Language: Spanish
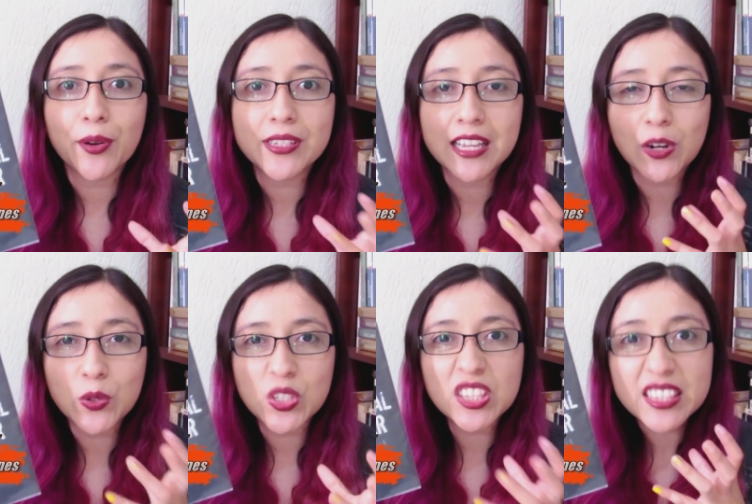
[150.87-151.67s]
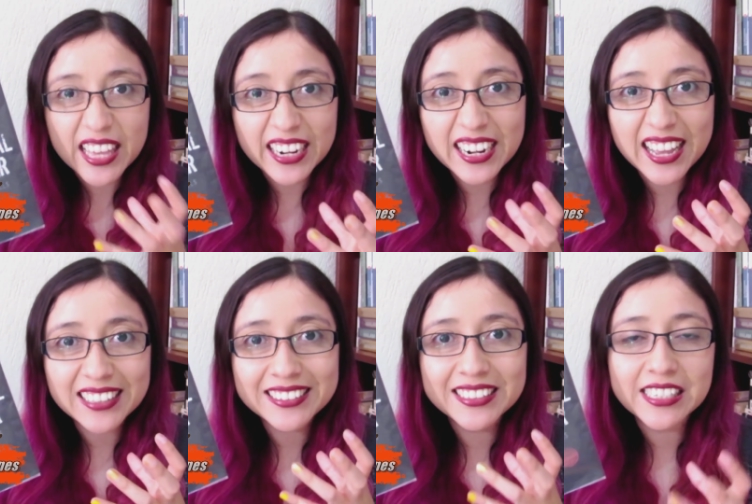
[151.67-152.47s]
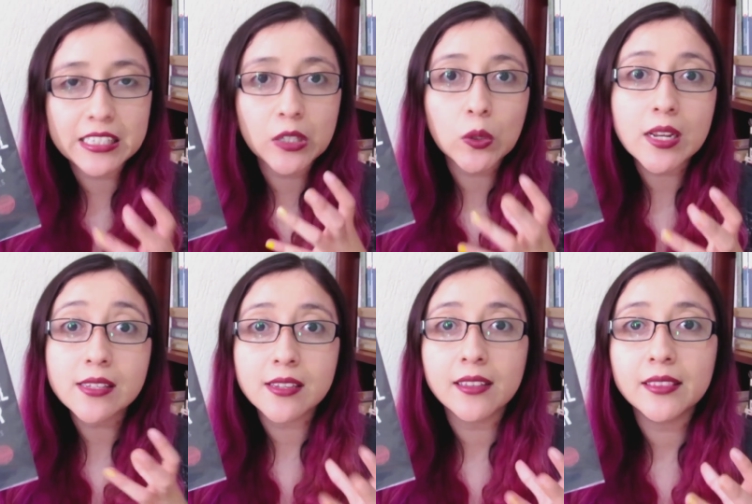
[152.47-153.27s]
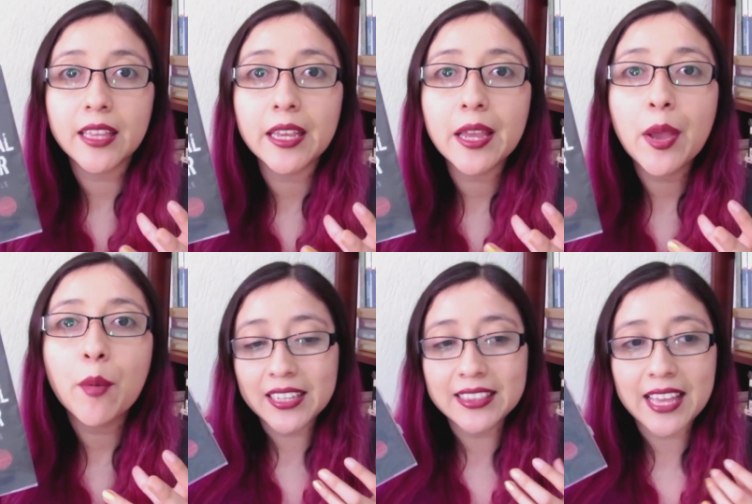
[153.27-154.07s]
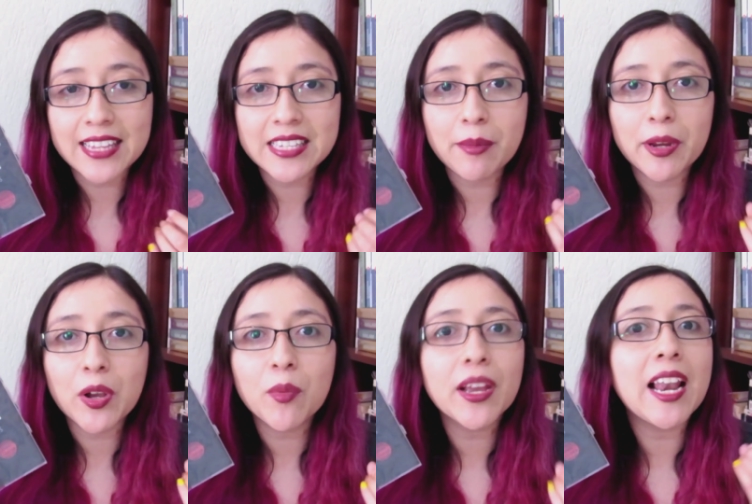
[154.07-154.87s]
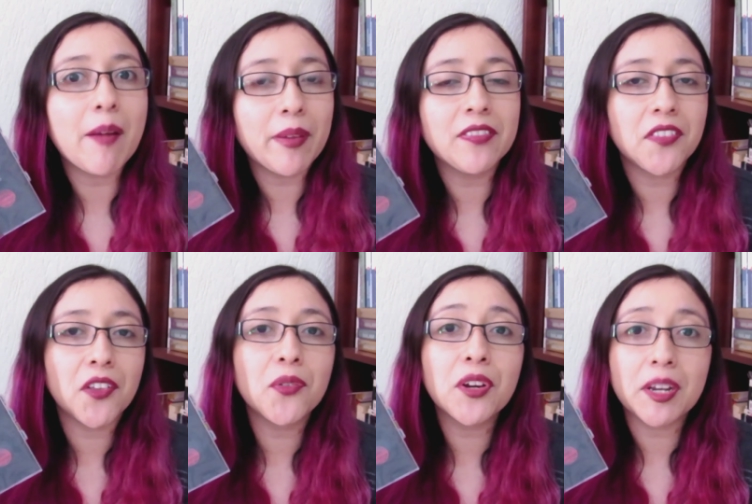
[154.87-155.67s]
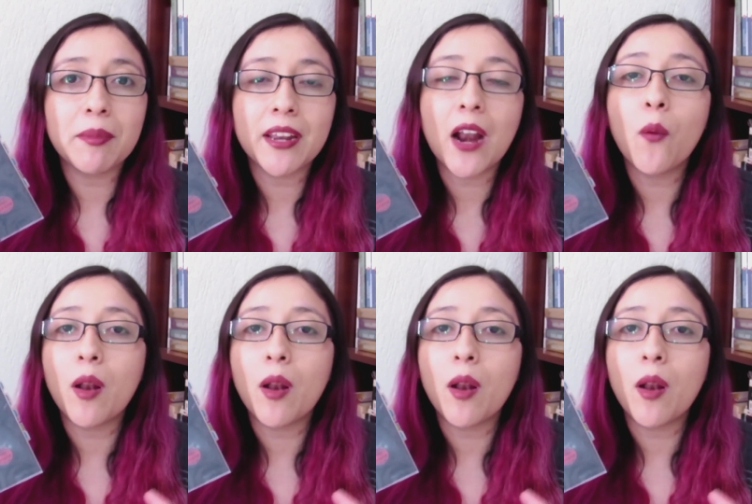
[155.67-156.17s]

Esa lucha interna de este adolescente y te hace ver como que la mente de un criminal,